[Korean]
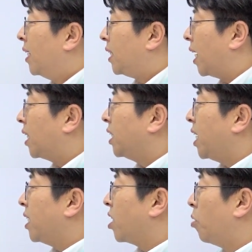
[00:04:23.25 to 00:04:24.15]
제가
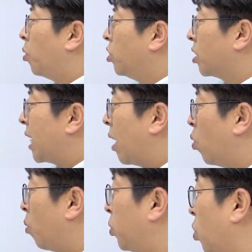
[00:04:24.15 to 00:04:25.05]
태자의 기색을 본즉
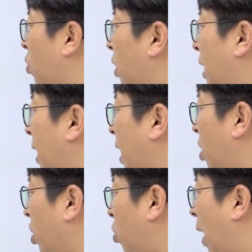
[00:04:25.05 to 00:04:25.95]
상공을 부족하게
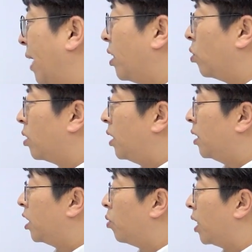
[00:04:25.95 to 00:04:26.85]
여기고 안대호
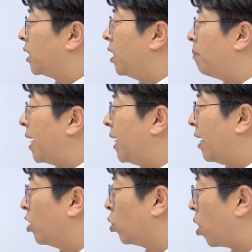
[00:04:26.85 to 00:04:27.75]
등을 그리워하시니 만일
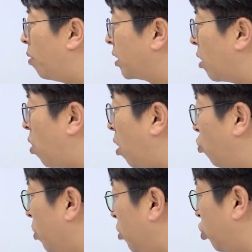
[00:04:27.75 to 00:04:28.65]
안대호 들어오면 상공과
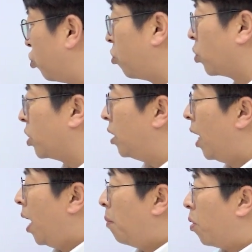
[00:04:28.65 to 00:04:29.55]
우리 무리 죽을 곳을
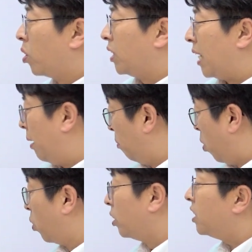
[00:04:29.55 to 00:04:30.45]
모르지라
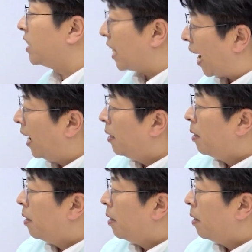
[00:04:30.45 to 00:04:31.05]
모를지라